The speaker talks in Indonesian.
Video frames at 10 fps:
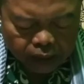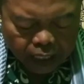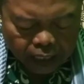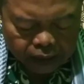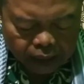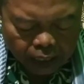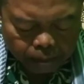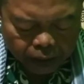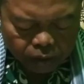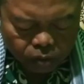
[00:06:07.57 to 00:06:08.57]
yang
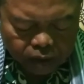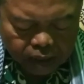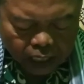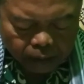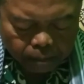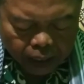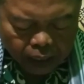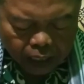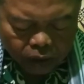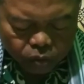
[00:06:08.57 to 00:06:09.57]
tanpa tulisan
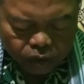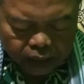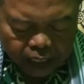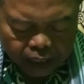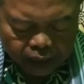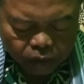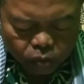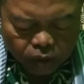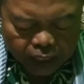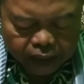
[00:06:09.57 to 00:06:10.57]
maka undian
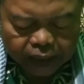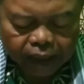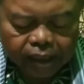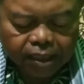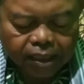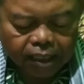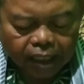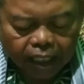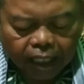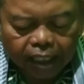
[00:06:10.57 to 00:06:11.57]
diulangi
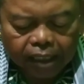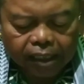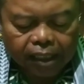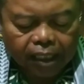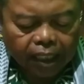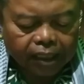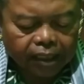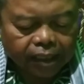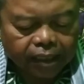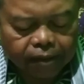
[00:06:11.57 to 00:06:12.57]
sekali lagi